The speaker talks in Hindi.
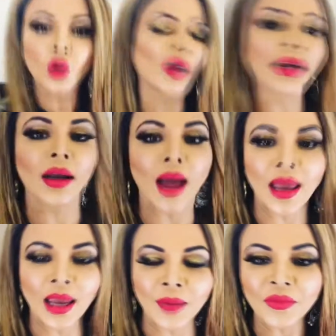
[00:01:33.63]
लुक लेकर
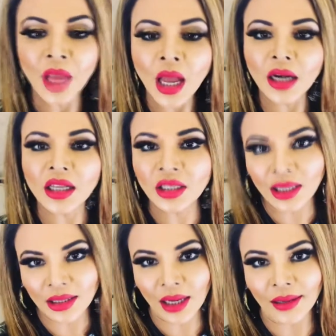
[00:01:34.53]
आए हैं
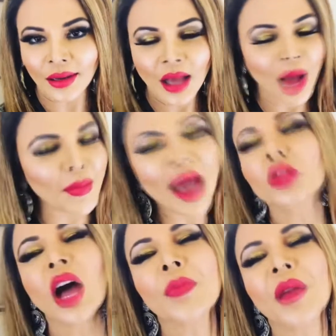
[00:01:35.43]
रजनी सर मैं
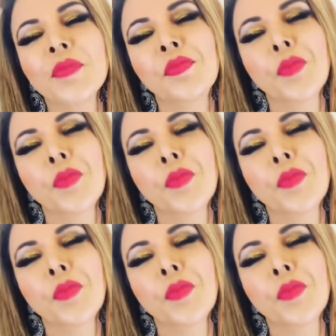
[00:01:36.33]
तो आपकी